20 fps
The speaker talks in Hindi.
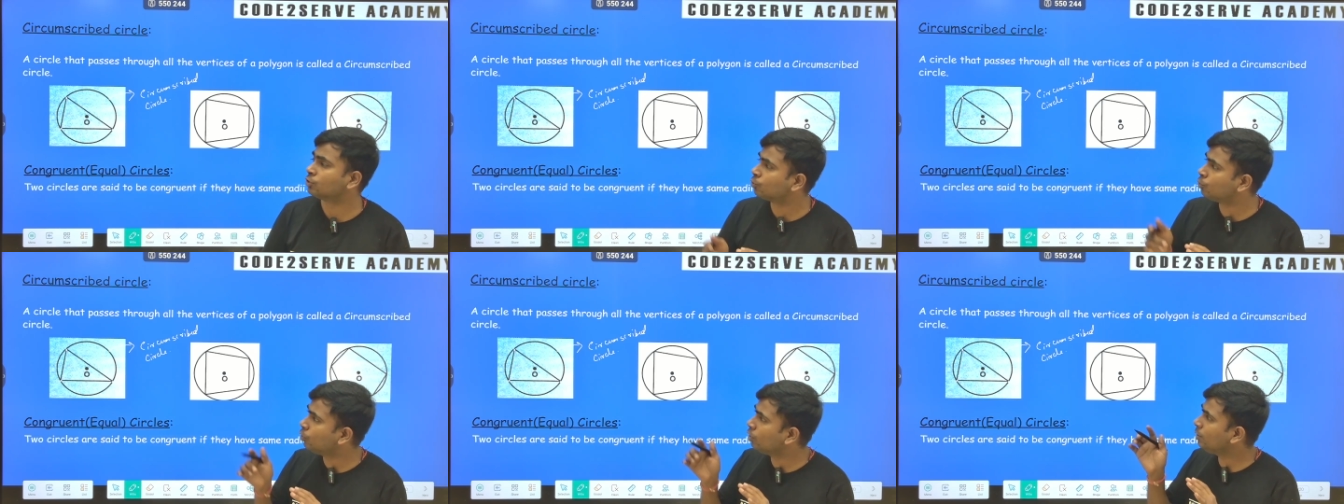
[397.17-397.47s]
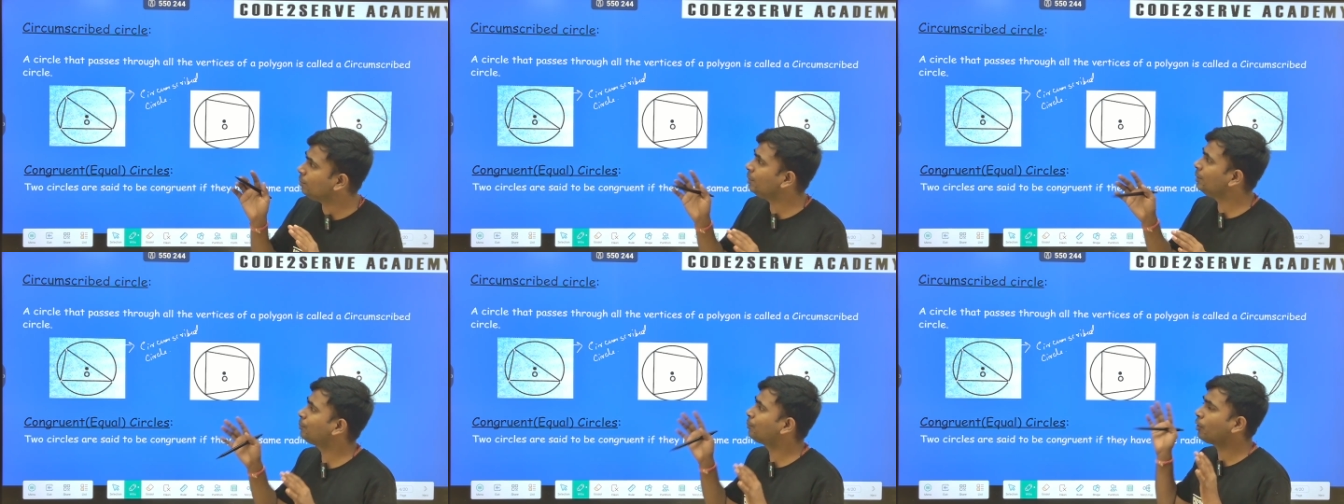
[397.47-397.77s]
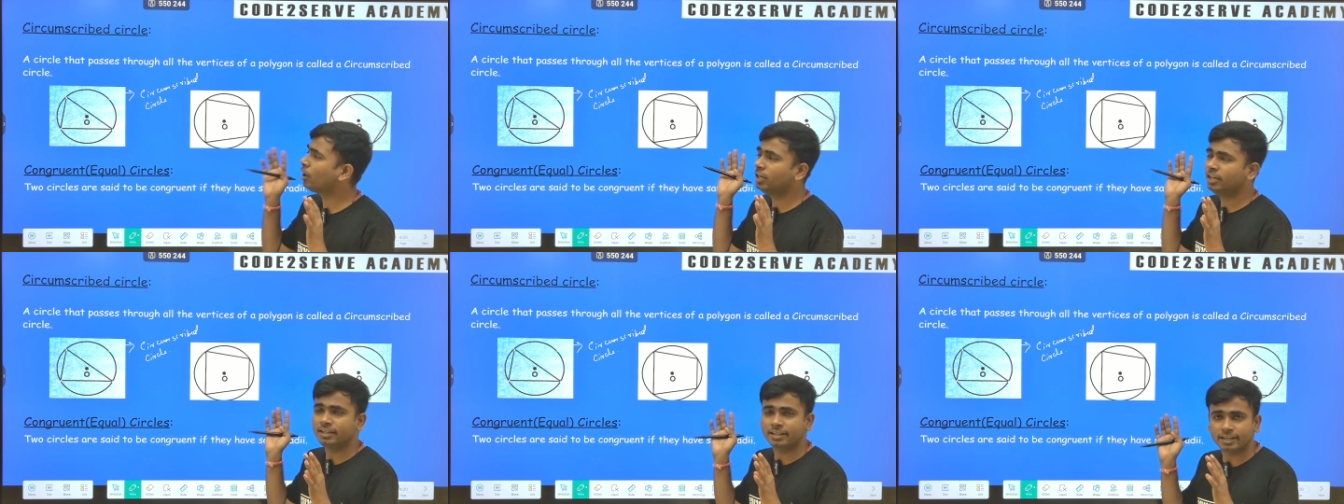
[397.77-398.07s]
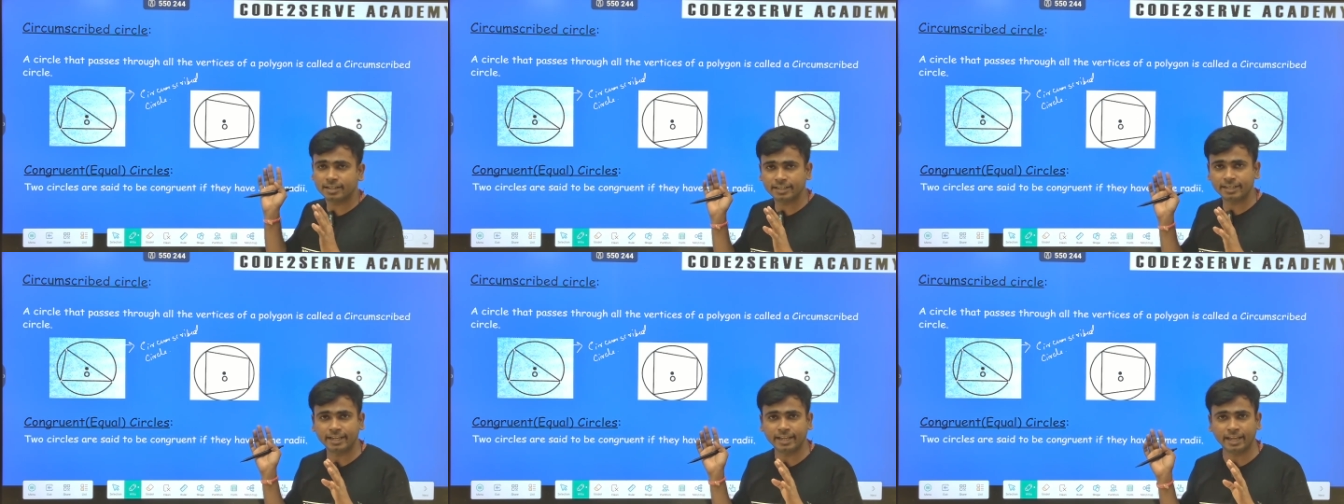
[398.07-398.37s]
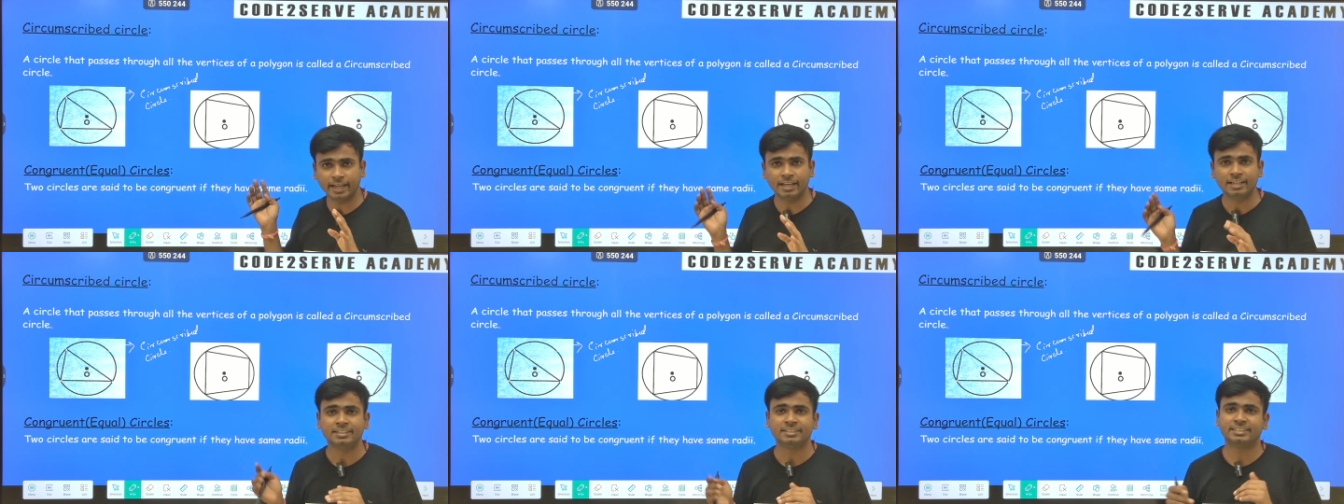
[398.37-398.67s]
कोई भी पॉलीगन
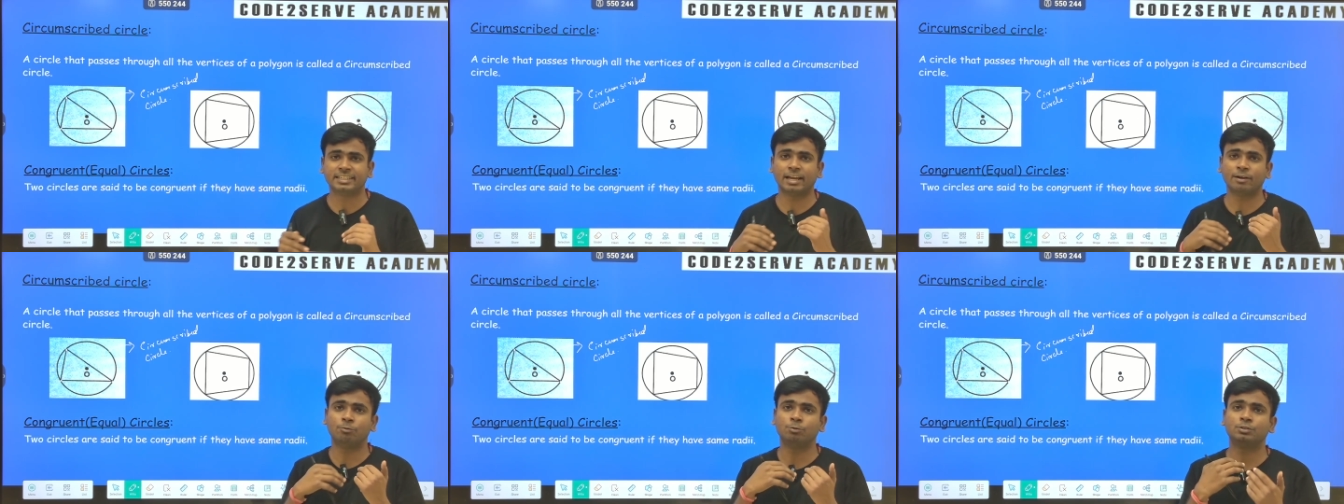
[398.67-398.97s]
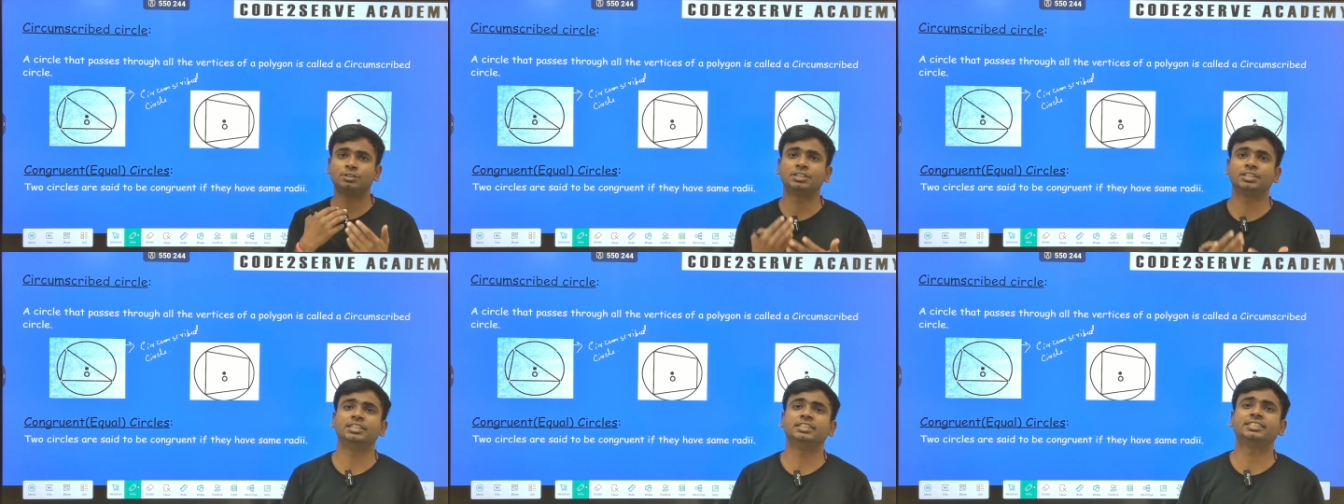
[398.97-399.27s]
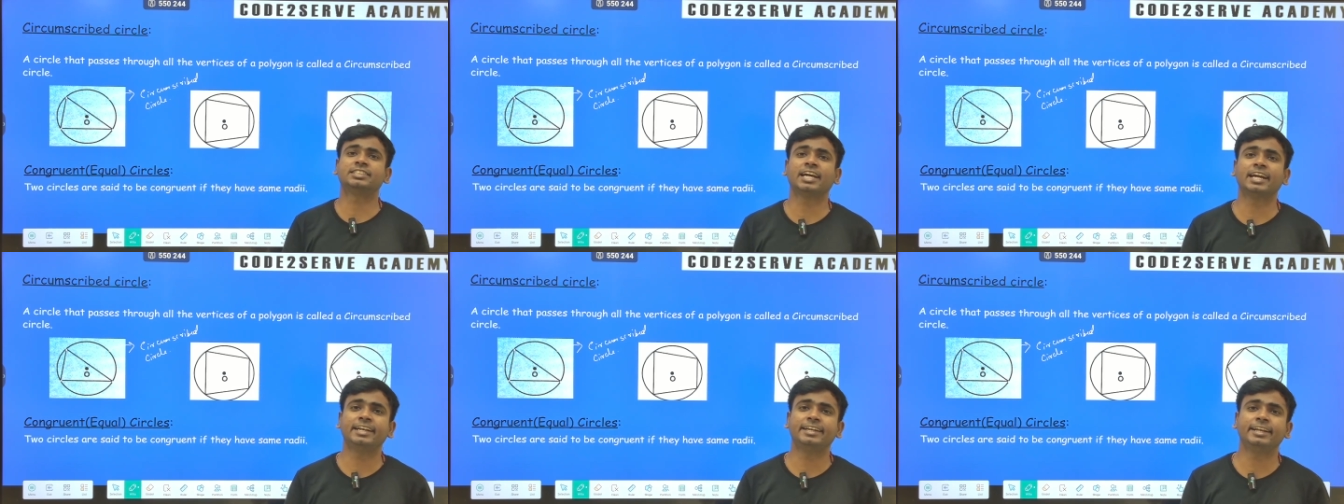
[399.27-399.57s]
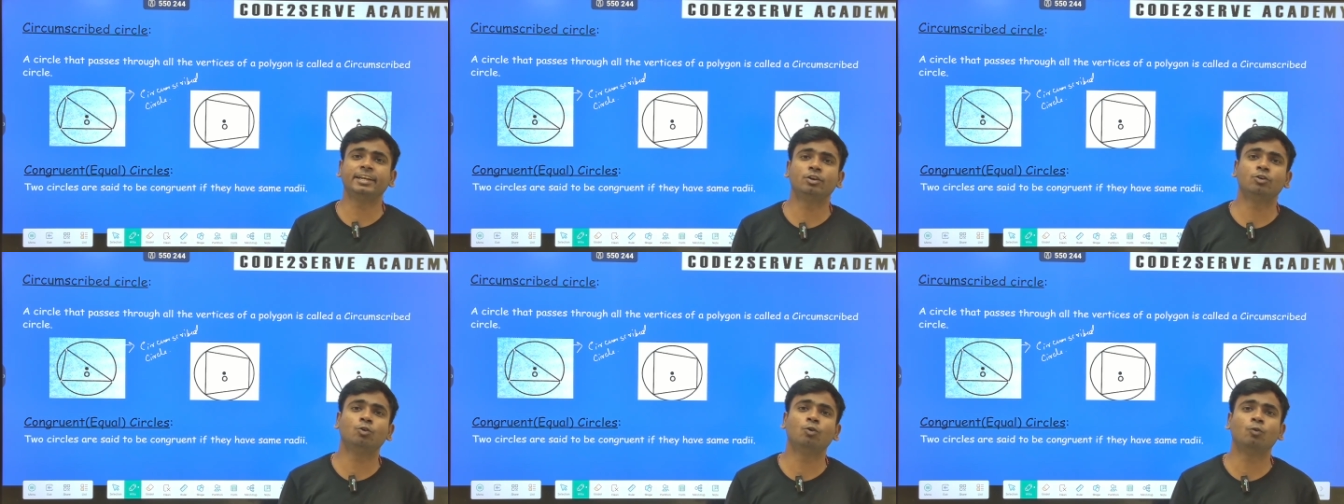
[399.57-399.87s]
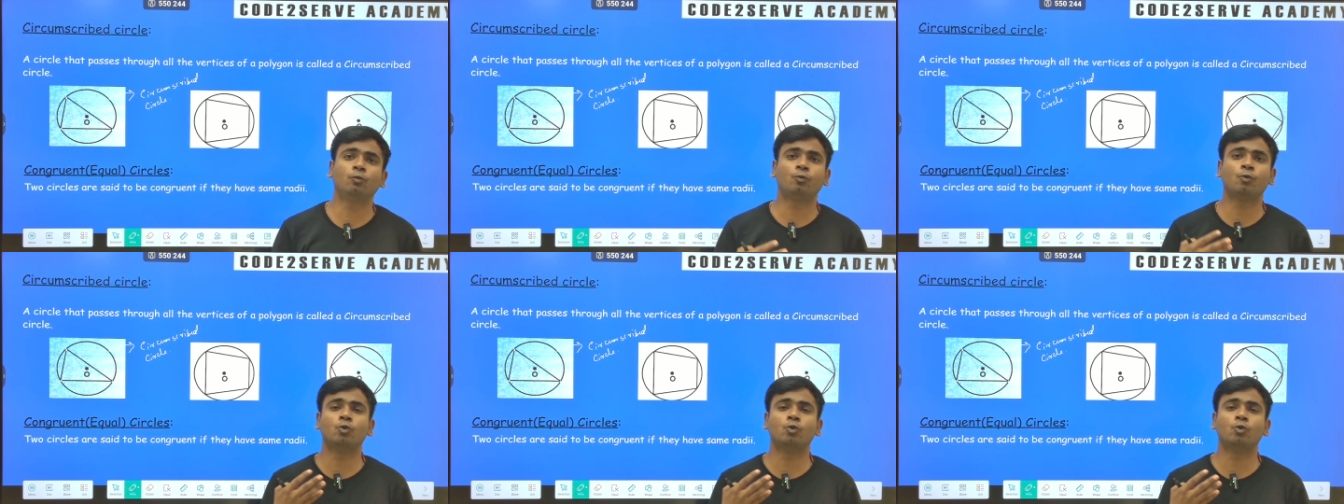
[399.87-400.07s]
है चाहे वो थ्री साइडेड हो